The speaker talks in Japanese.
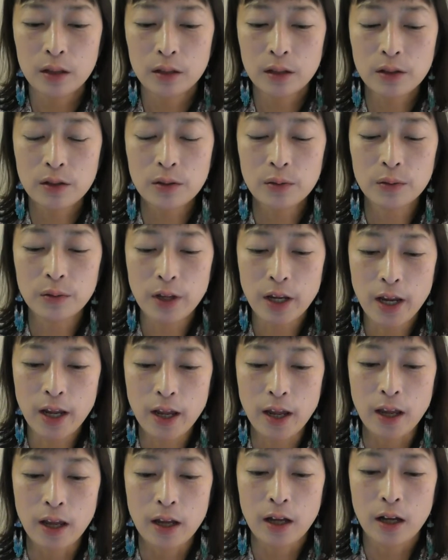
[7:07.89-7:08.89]
ですの
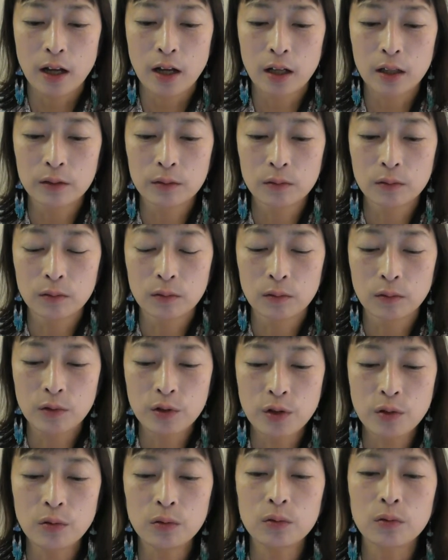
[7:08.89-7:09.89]
であの
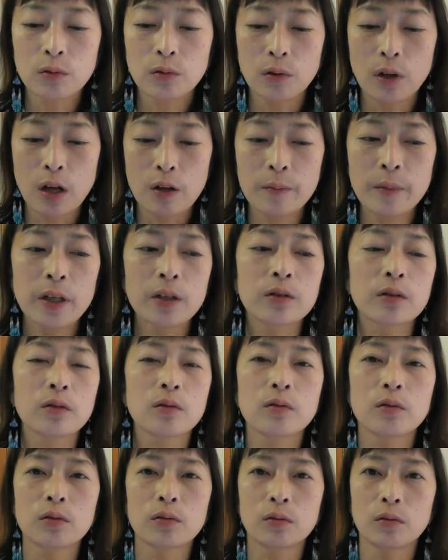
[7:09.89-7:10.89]
お仕事がうまく
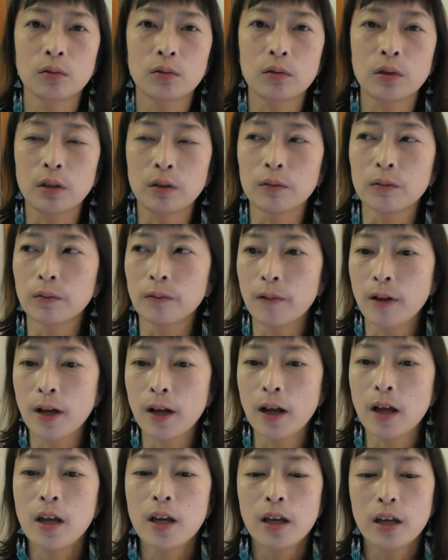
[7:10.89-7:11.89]
いく人っていうの
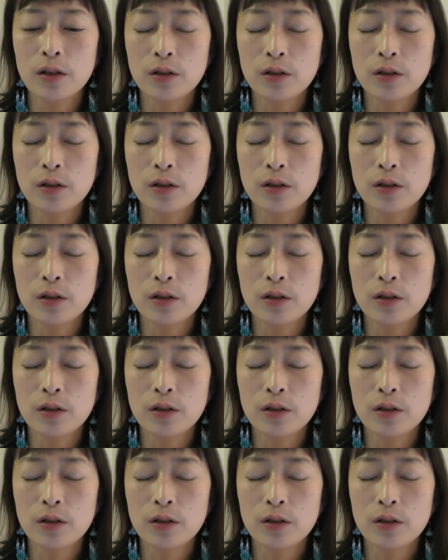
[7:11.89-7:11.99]
は